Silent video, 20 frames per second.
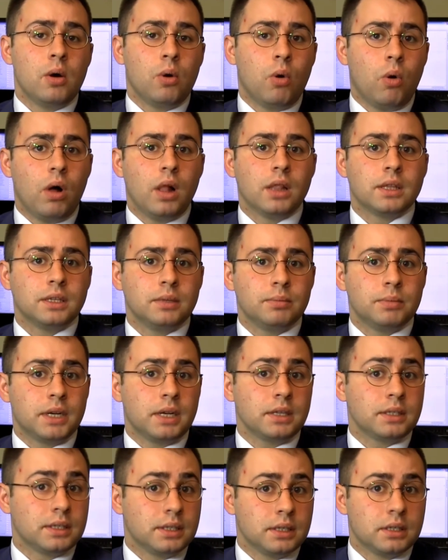O algının
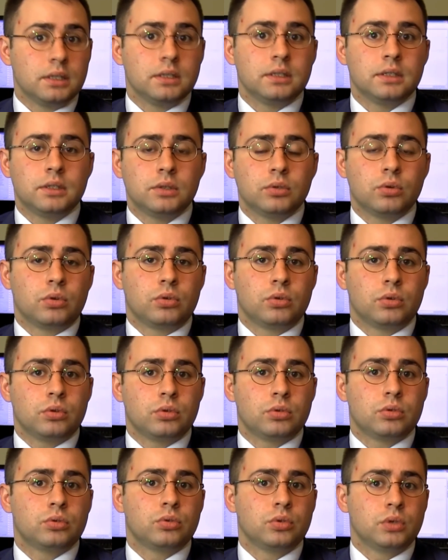biraz kırıldığını görüyoruz.